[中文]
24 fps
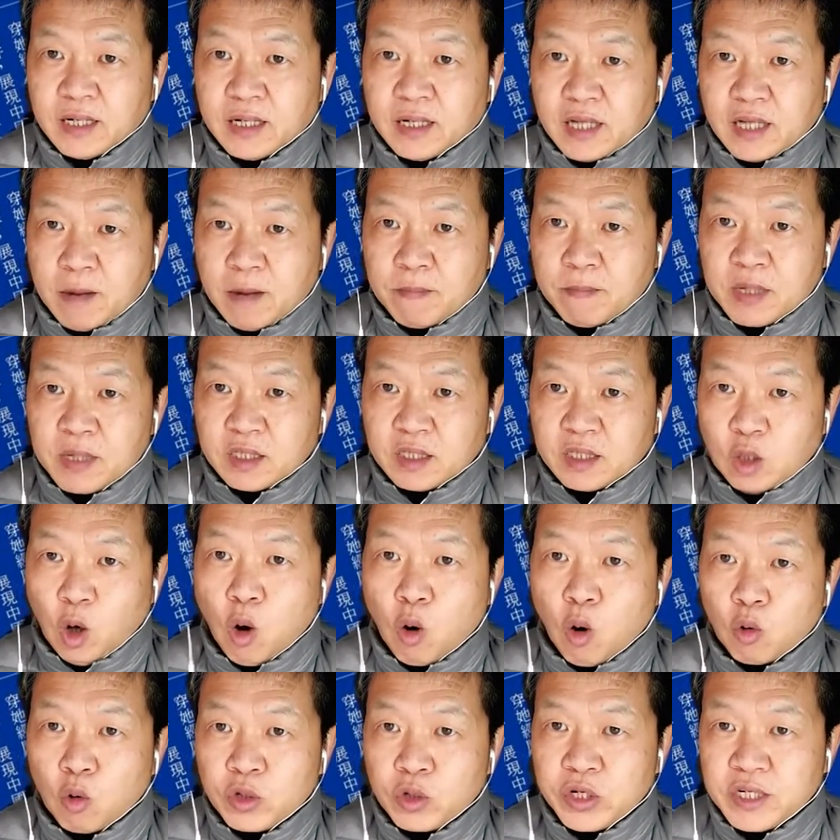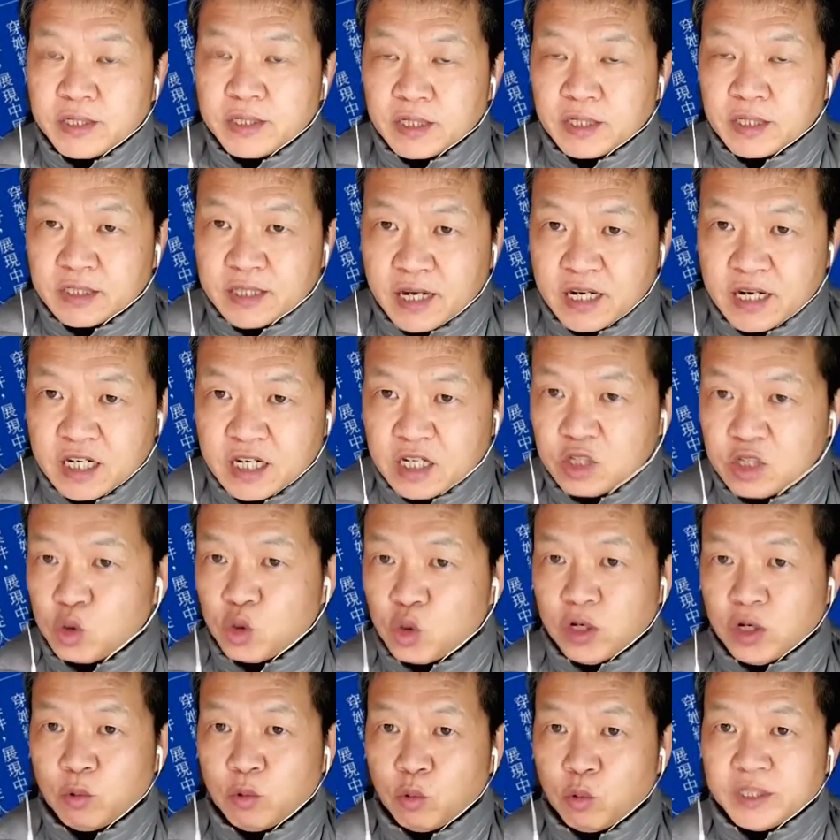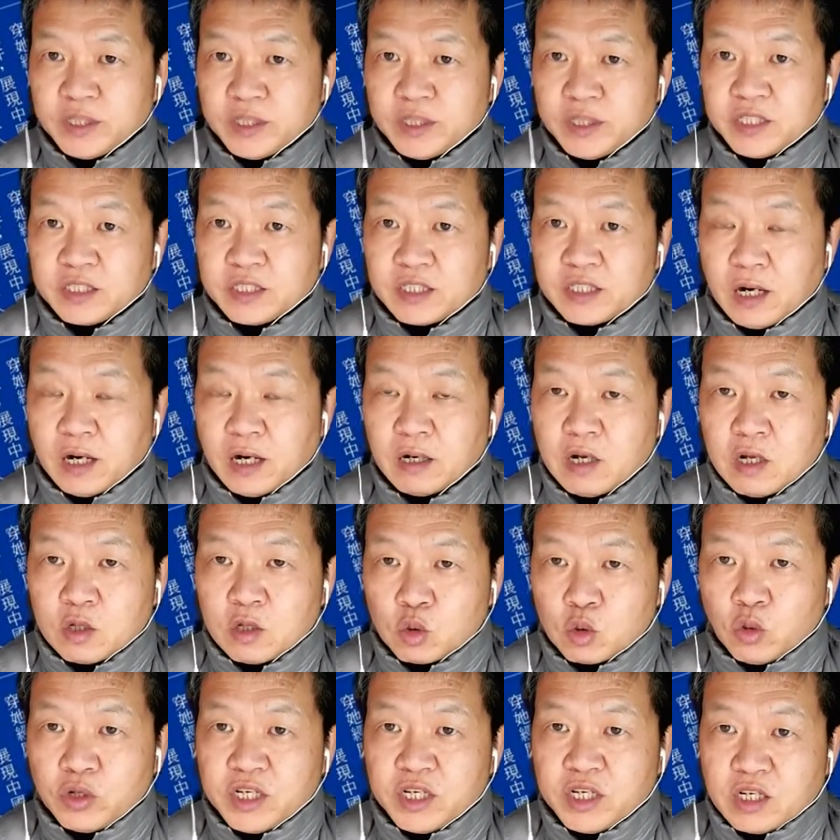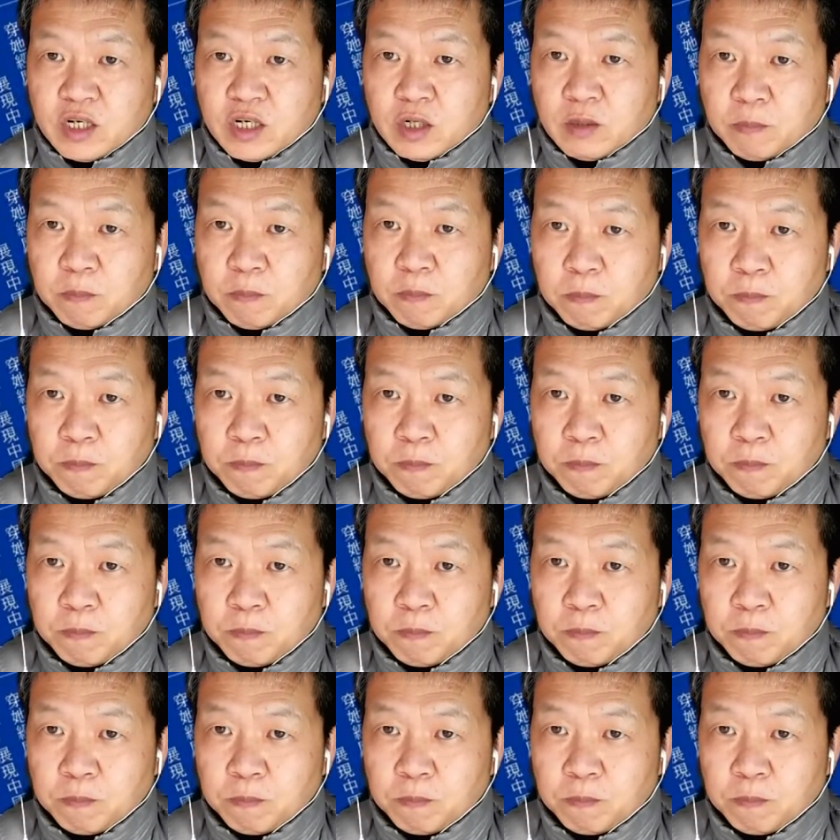他们统一的在人权问题上做一个